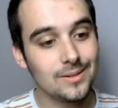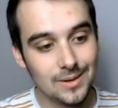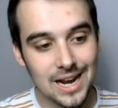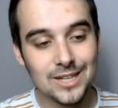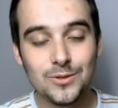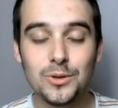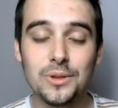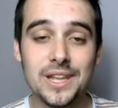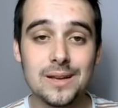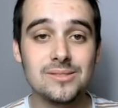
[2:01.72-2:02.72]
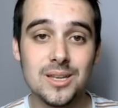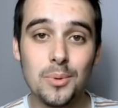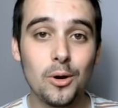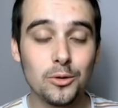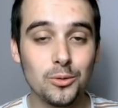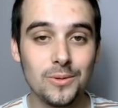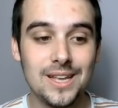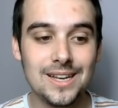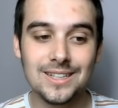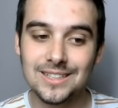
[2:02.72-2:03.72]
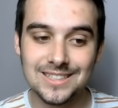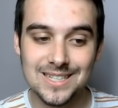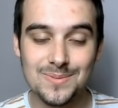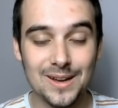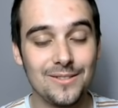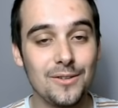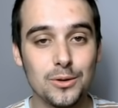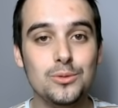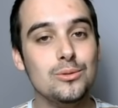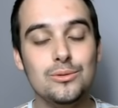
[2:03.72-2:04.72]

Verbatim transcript: Là, je vais tourner les games, je ne les ai pas encore tournés. J'espère qu'on va avoir du...